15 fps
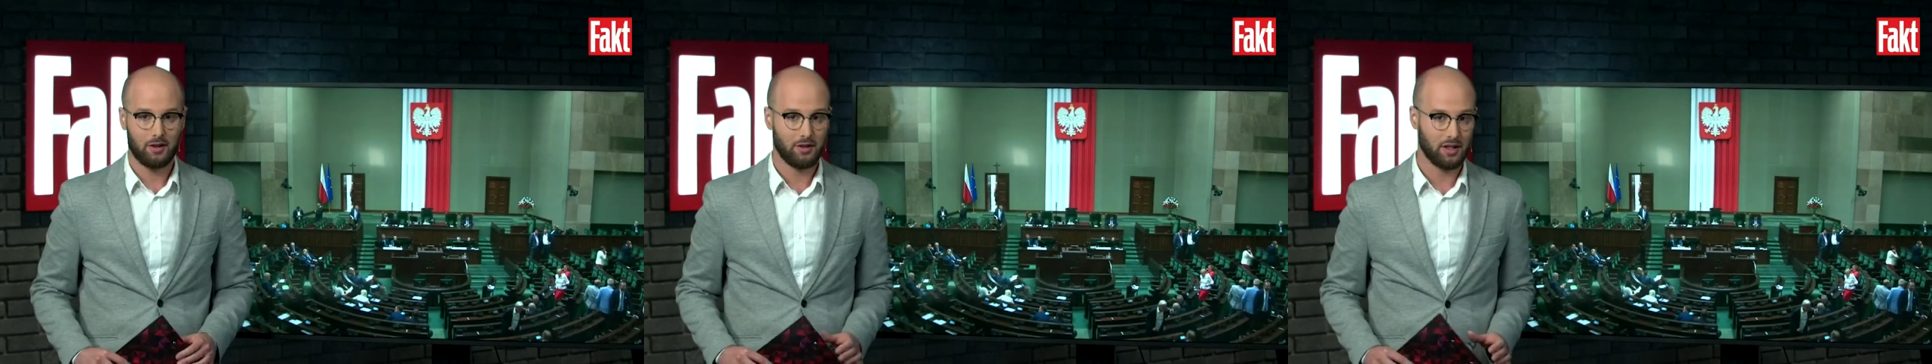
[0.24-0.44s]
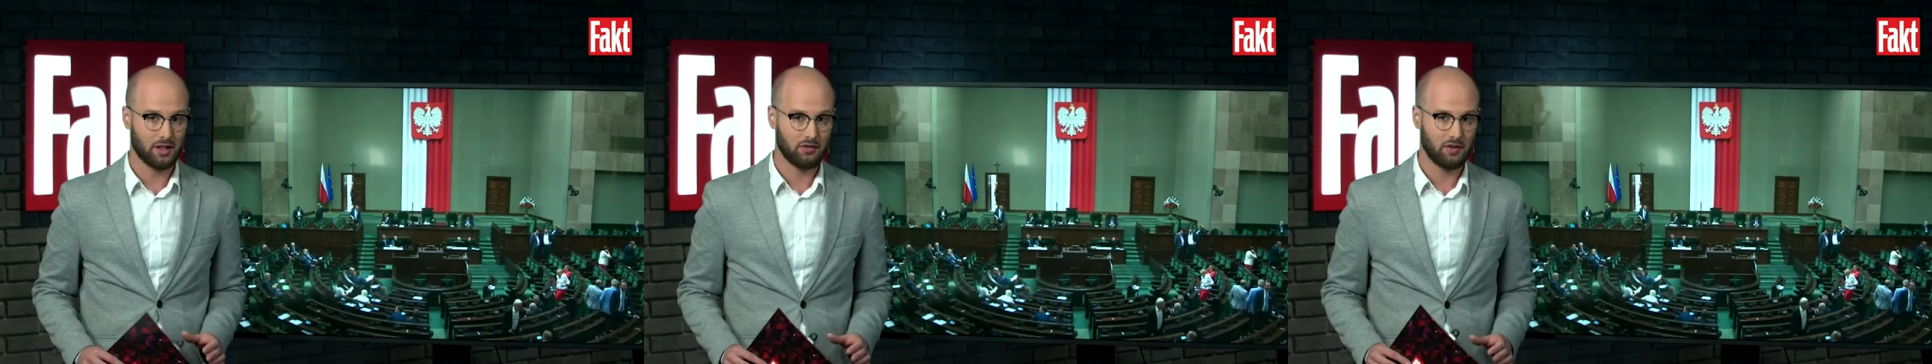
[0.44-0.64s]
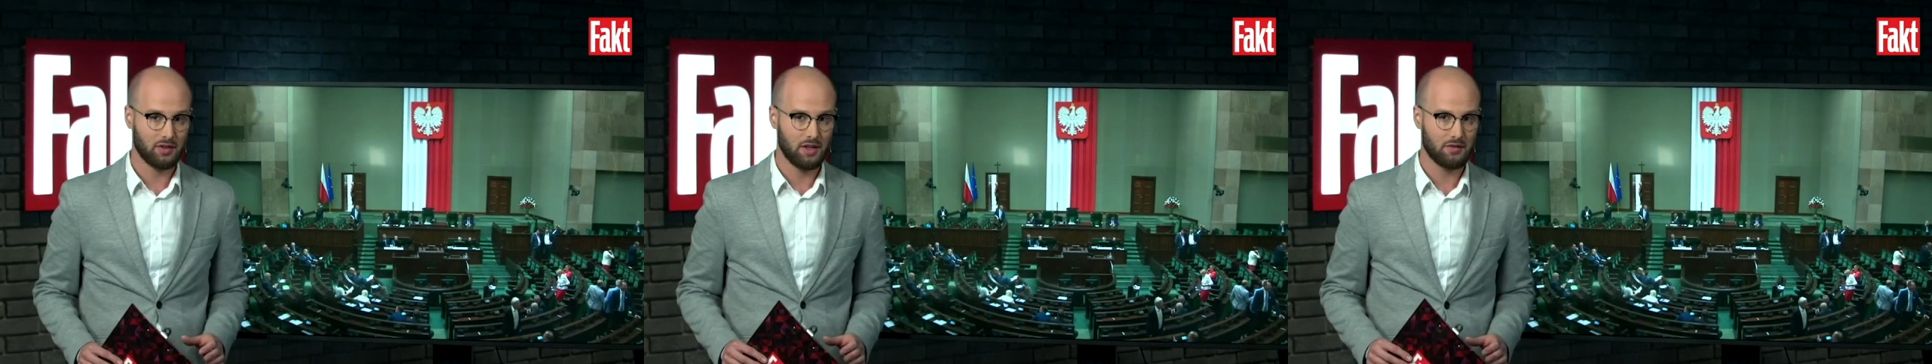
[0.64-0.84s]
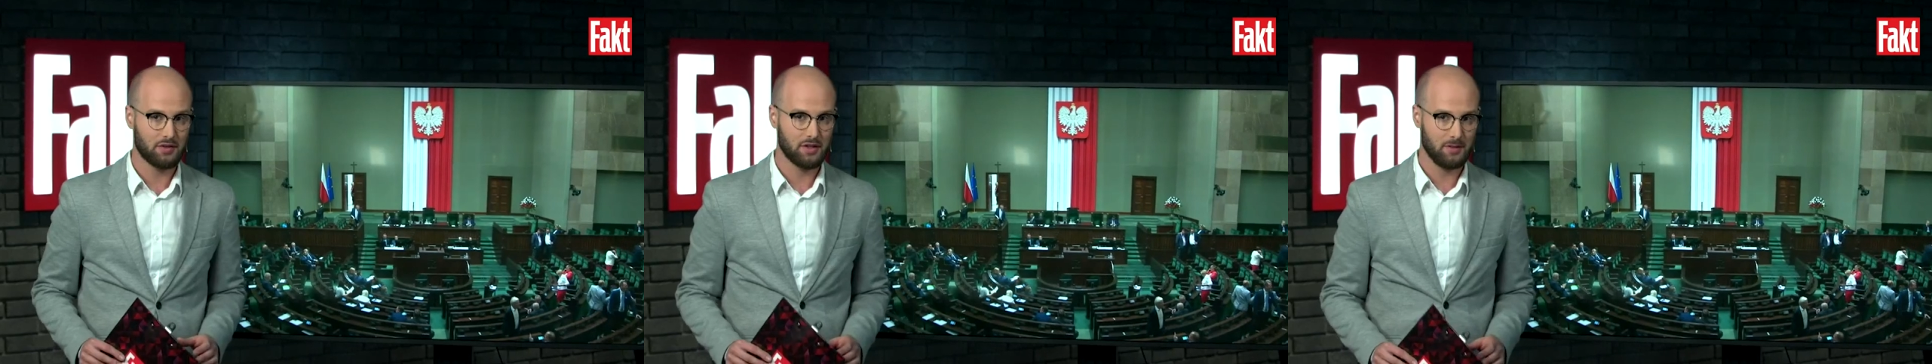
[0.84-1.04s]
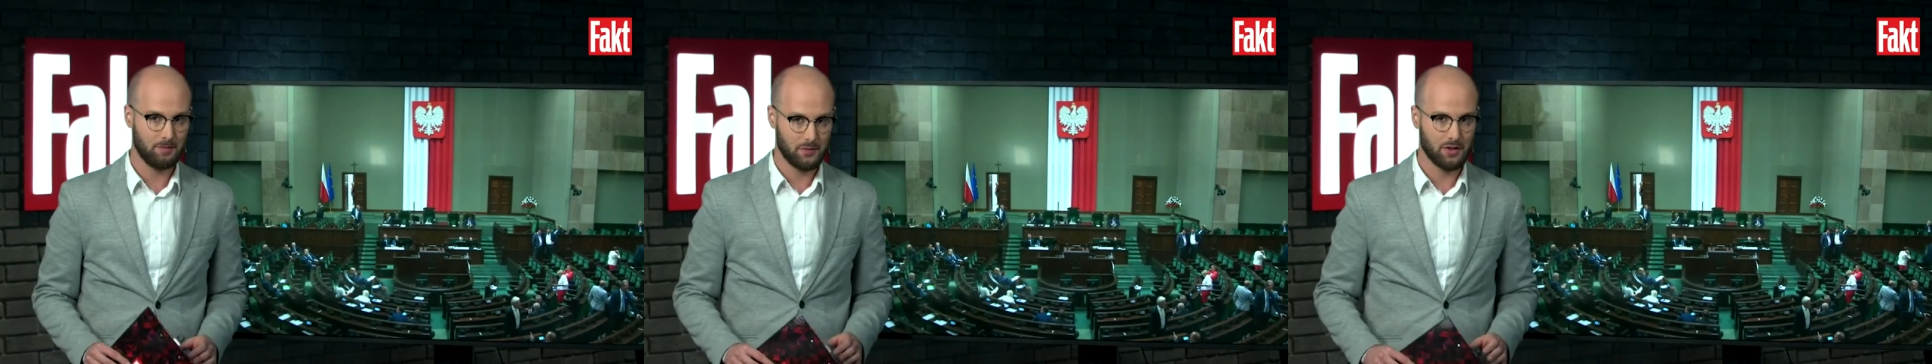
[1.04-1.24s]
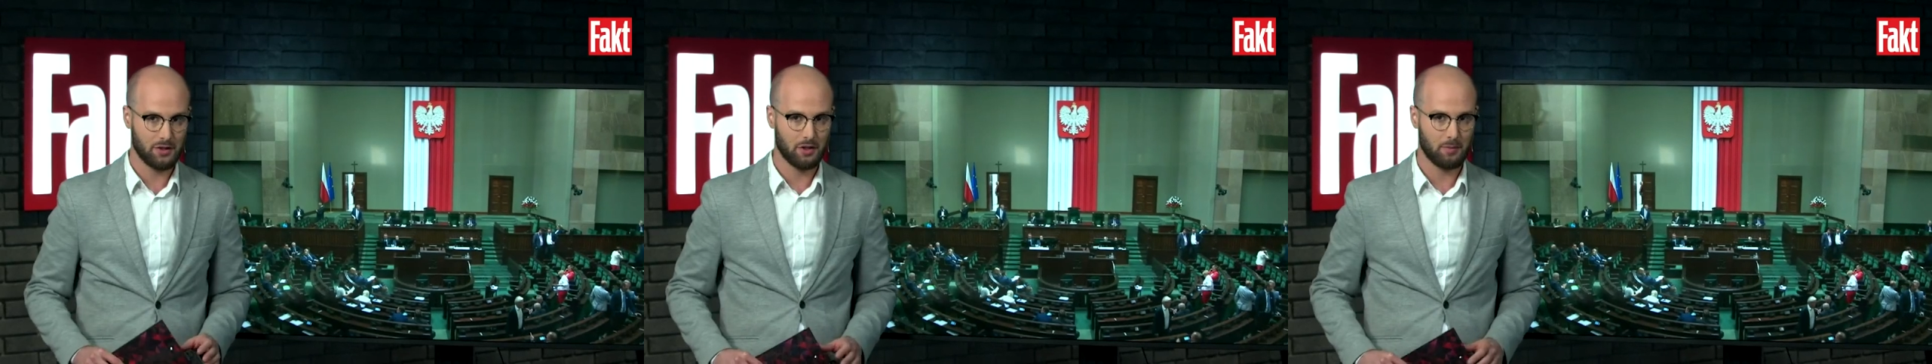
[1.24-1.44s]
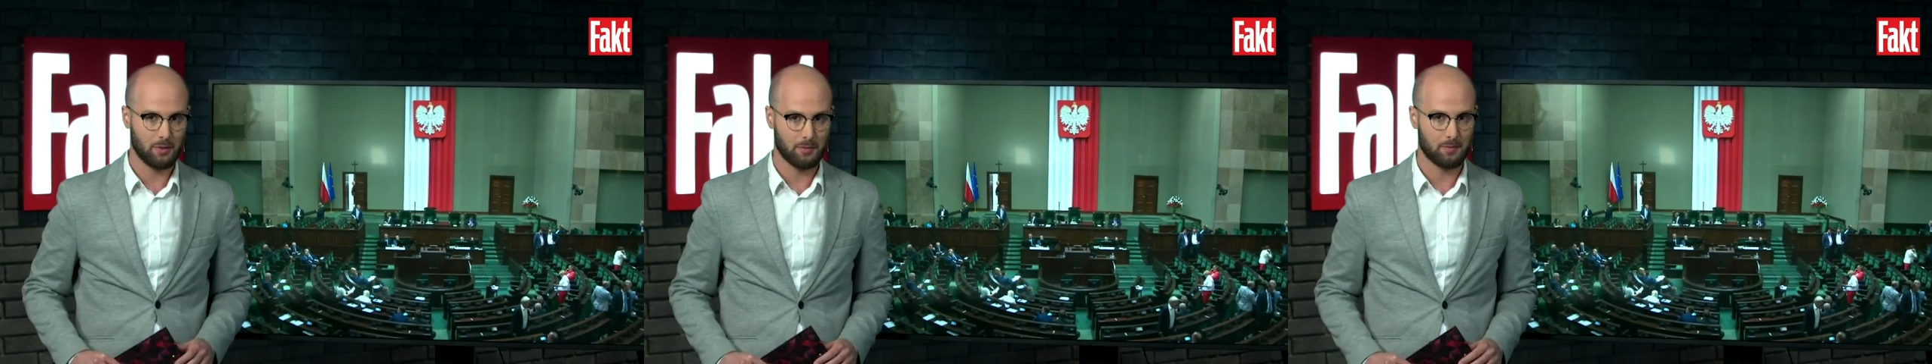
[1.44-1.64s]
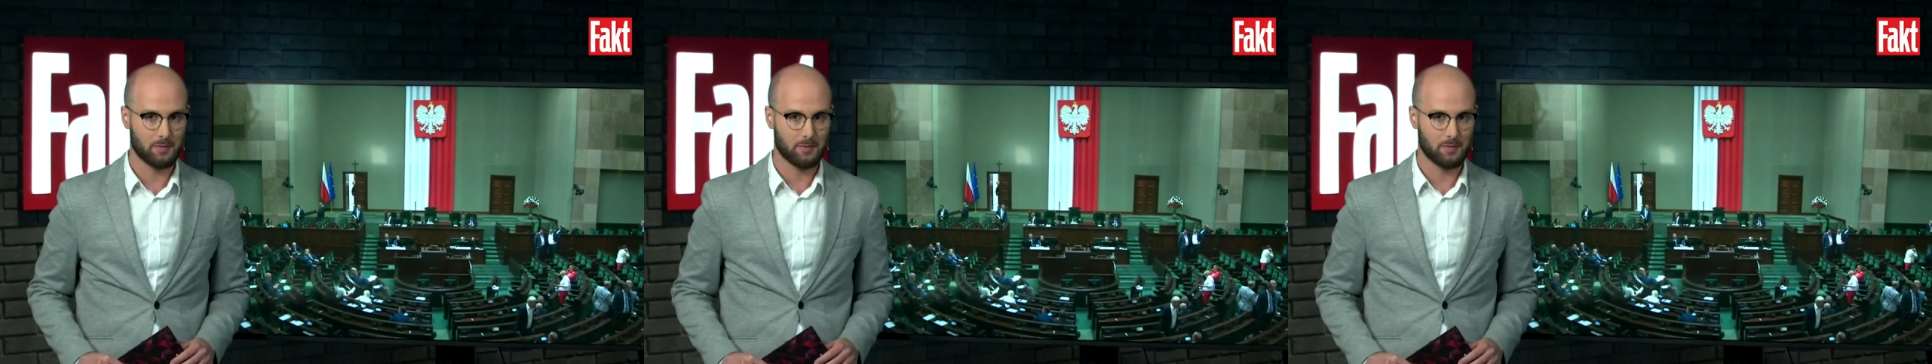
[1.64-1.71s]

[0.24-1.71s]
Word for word: Jan Kwietniewski, dzień dobry.